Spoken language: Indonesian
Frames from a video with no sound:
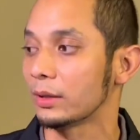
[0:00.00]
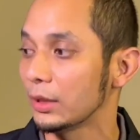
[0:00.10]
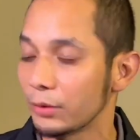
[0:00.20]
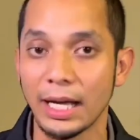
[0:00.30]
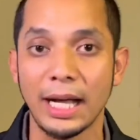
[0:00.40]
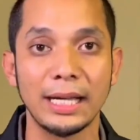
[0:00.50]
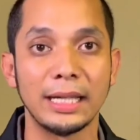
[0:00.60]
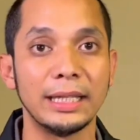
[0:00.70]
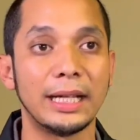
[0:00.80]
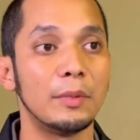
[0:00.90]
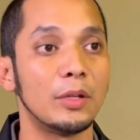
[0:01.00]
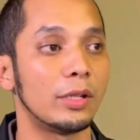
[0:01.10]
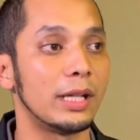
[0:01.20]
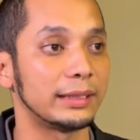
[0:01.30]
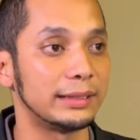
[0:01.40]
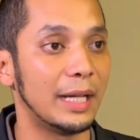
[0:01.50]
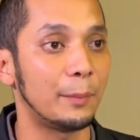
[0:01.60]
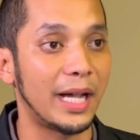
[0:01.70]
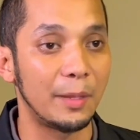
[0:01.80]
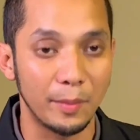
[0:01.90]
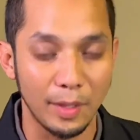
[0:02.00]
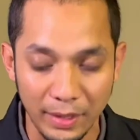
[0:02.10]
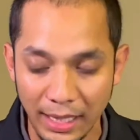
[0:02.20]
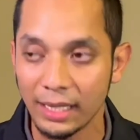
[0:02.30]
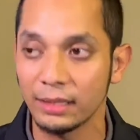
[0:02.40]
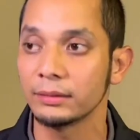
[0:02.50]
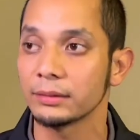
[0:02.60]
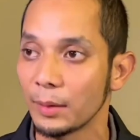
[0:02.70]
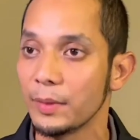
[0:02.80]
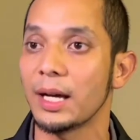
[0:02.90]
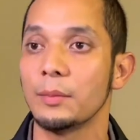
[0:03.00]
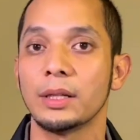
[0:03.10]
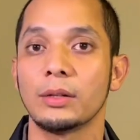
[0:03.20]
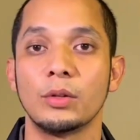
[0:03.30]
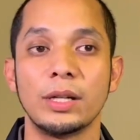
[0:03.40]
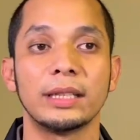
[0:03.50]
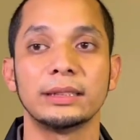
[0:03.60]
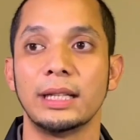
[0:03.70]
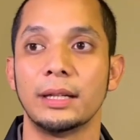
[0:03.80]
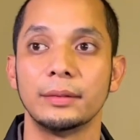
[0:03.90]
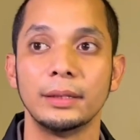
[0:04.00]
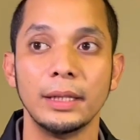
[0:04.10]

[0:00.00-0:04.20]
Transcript: Itu yang akan nanti kami koordinasi apakah memang benar, kami akan berkomunikasi dengan.